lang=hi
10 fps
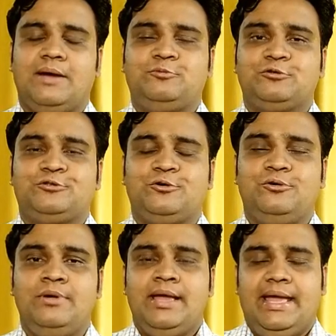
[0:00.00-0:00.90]
अब
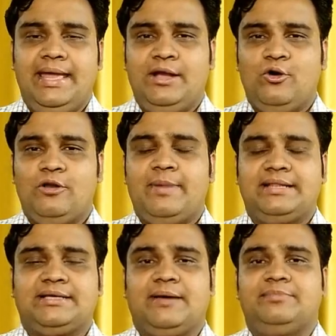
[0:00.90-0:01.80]
दोस्तों एक और
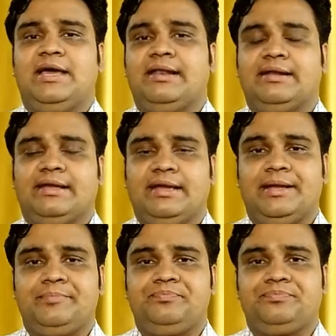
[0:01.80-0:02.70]
बात का आप ध्यान रखें
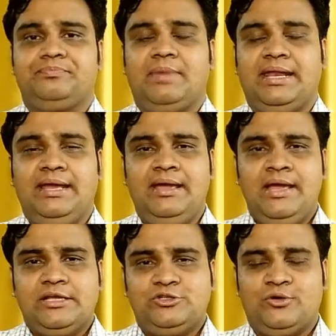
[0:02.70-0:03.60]

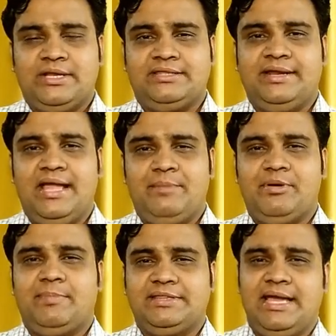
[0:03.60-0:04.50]
मैंने जो रत्न यहां
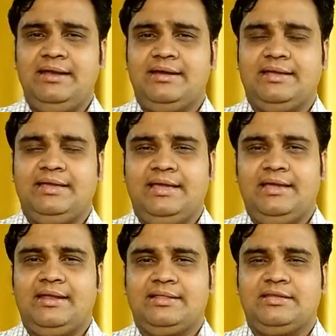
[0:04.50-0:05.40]
पर बताए ना कि
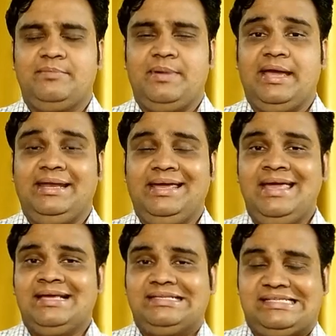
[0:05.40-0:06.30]
ये रत्न पहने
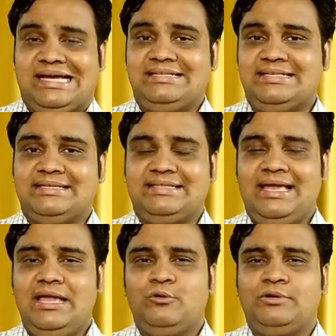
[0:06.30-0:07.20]
जा सकते
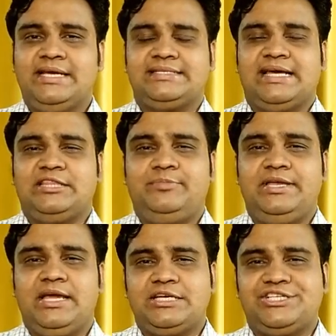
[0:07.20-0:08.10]
हैं उनके साथ
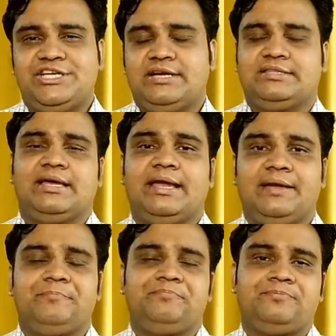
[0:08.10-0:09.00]
भी एक शर्त है
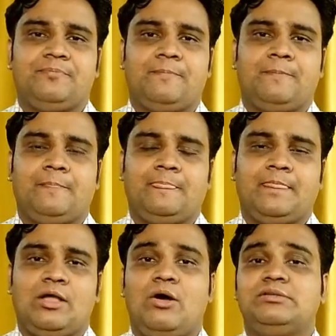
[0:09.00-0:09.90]

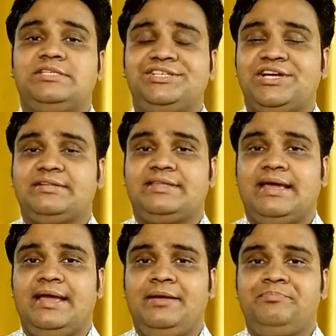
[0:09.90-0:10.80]
कौन सी शर्त
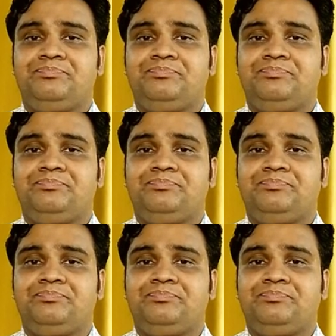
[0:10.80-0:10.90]
है